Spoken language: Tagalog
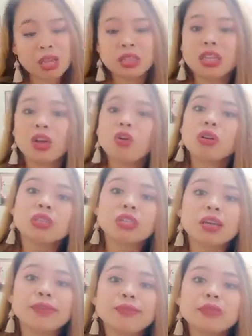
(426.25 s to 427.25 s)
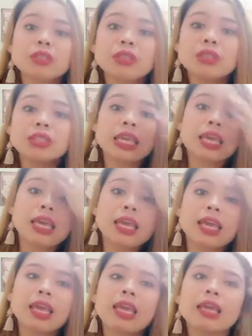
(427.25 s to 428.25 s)
Din ako ga junk foods
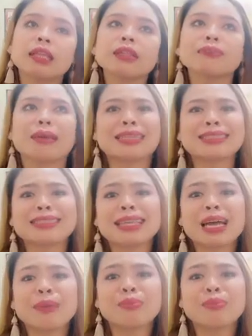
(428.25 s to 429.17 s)
and pasta,